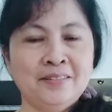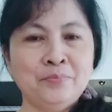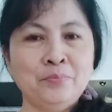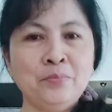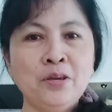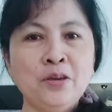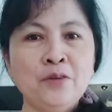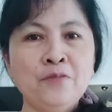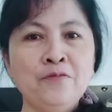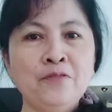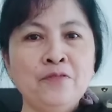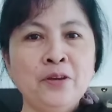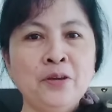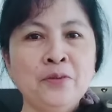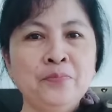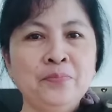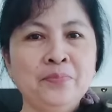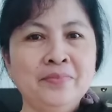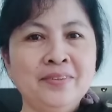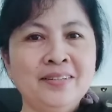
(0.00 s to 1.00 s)

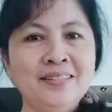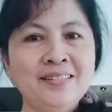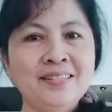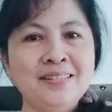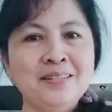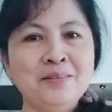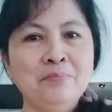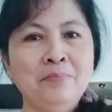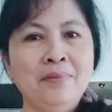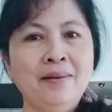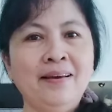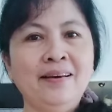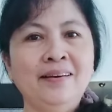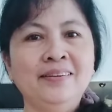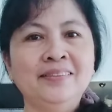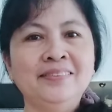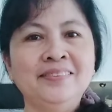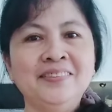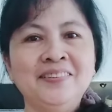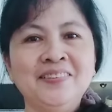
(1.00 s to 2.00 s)
BFF Mercy
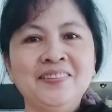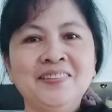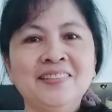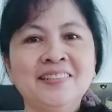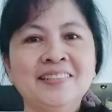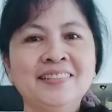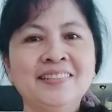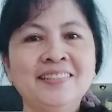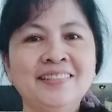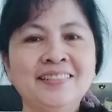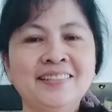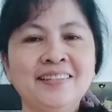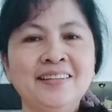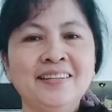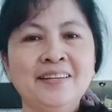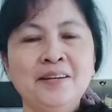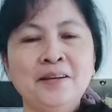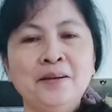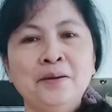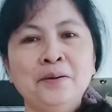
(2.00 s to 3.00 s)
Vlogs.
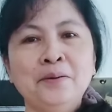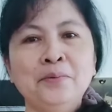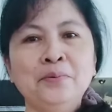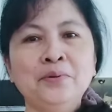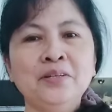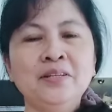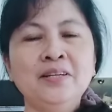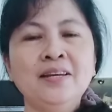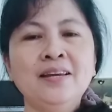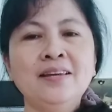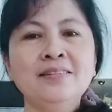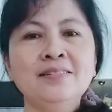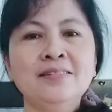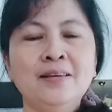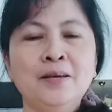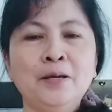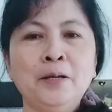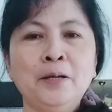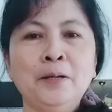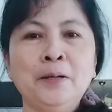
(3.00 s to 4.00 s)
Okay guys,
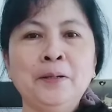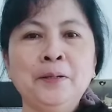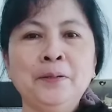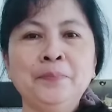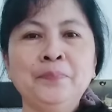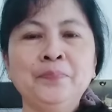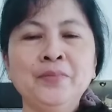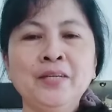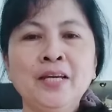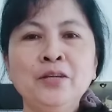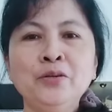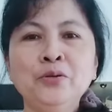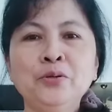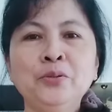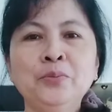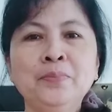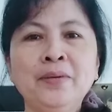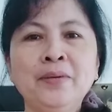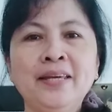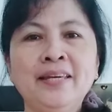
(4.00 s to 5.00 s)
um,
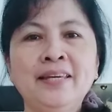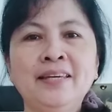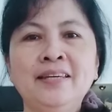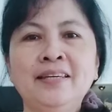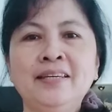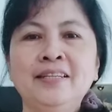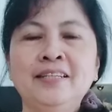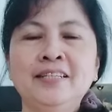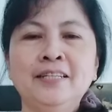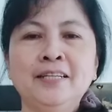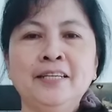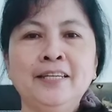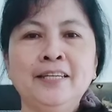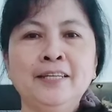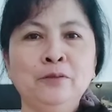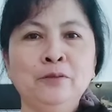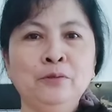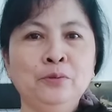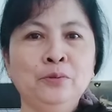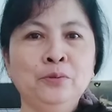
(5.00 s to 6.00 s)
ngayon may
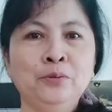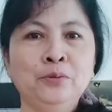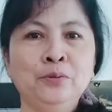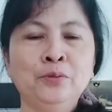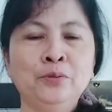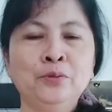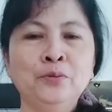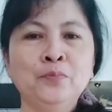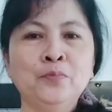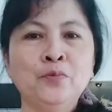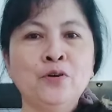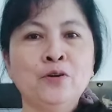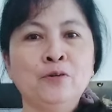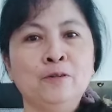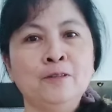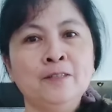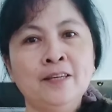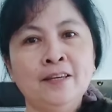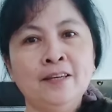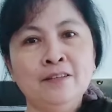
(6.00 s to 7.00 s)
ituturo po ako
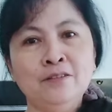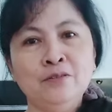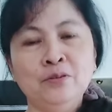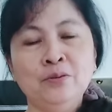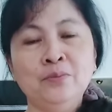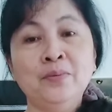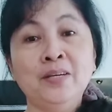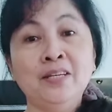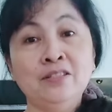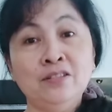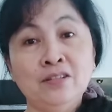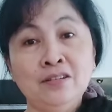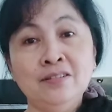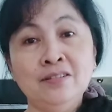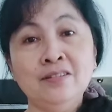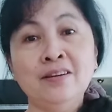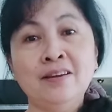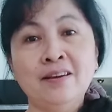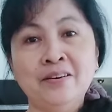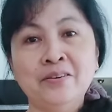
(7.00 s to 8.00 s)
sa inyo, may
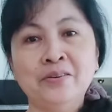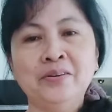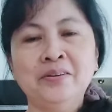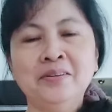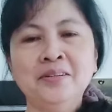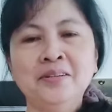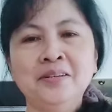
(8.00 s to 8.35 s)
share.